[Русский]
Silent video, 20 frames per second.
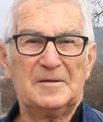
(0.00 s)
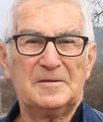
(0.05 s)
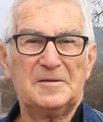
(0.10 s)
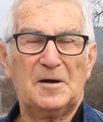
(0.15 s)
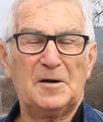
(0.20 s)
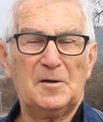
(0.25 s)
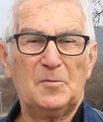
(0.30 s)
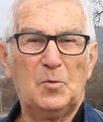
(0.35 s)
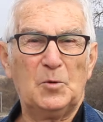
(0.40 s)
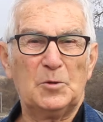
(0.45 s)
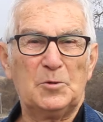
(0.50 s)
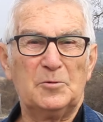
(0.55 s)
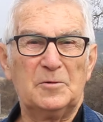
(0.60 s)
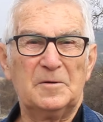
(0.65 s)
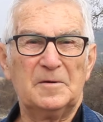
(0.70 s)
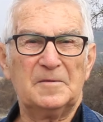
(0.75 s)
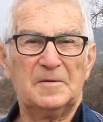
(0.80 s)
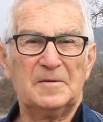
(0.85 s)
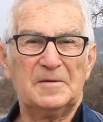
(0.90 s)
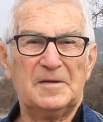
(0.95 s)
за работу,
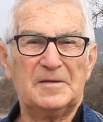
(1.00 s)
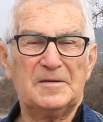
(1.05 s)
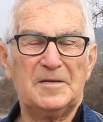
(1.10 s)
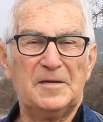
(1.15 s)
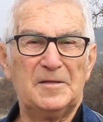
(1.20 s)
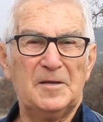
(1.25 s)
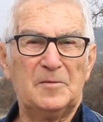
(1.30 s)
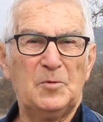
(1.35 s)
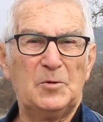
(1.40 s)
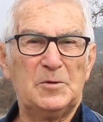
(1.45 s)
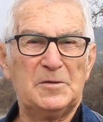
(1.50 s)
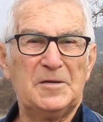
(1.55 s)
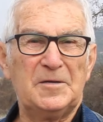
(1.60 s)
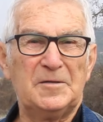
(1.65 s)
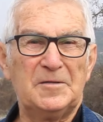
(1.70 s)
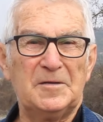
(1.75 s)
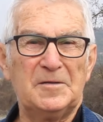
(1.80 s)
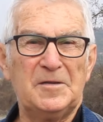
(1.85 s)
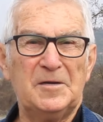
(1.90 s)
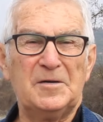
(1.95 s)
если она будет
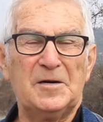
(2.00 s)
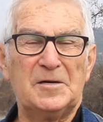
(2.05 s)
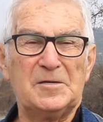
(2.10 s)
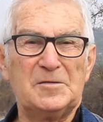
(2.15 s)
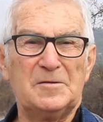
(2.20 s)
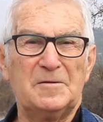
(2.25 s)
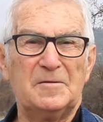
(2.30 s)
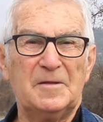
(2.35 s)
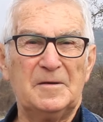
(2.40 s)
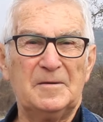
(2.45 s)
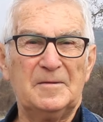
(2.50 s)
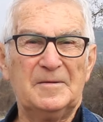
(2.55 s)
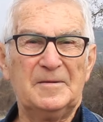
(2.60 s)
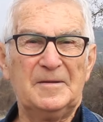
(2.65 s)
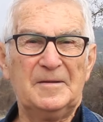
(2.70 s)
сделана некачественно.